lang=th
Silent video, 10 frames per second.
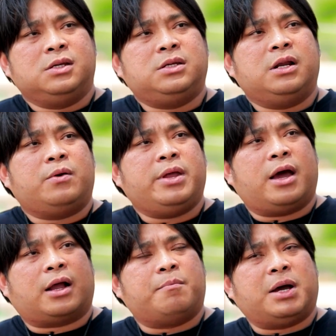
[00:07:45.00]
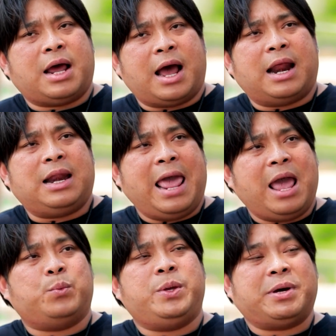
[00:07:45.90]
จริงๆแล้วเนี่ยกรรมฐาน
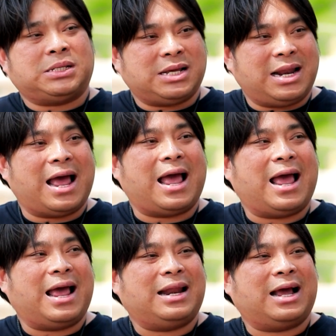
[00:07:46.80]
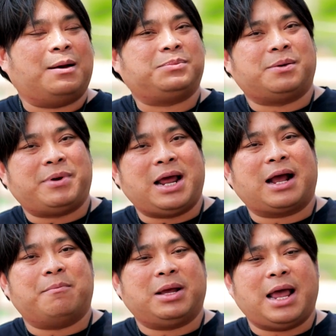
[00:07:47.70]
และวิปัสสนานะครับสมถ
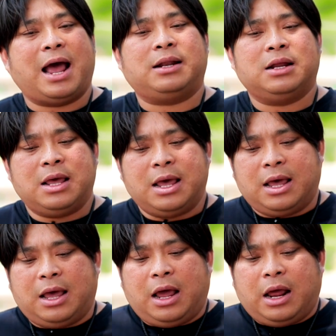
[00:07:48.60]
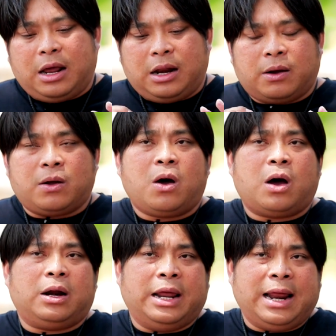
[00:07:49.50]
กรรมฐานแล้วก็
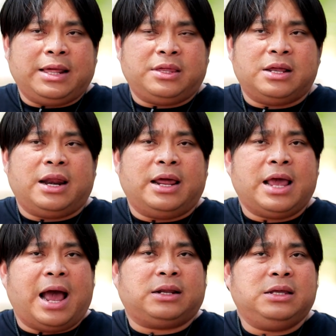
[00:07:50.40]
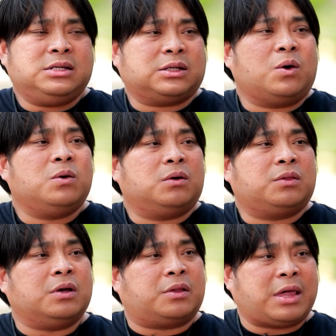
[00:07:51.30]
หลายๆสิ่งหลายๆอย่างที่จะต้อง
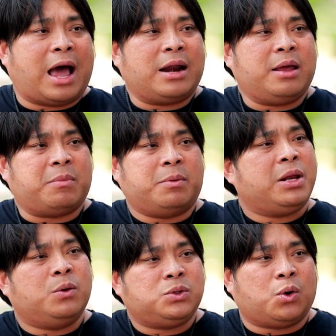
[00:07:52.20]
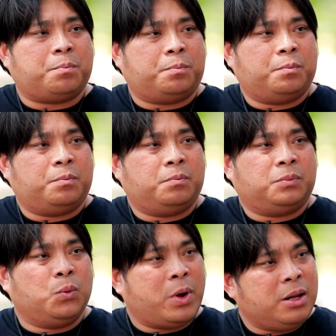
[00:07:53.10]
ศึกษาเนี่ยมันไม่รู้จบ
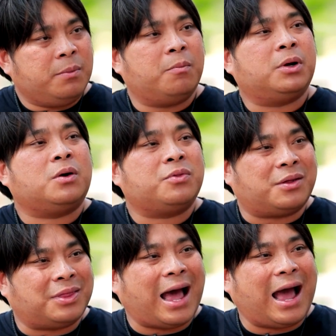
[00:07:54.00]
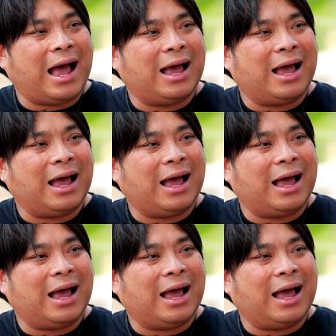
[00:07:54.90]
ทุกวันนี้ผมก็ต้องศึกษา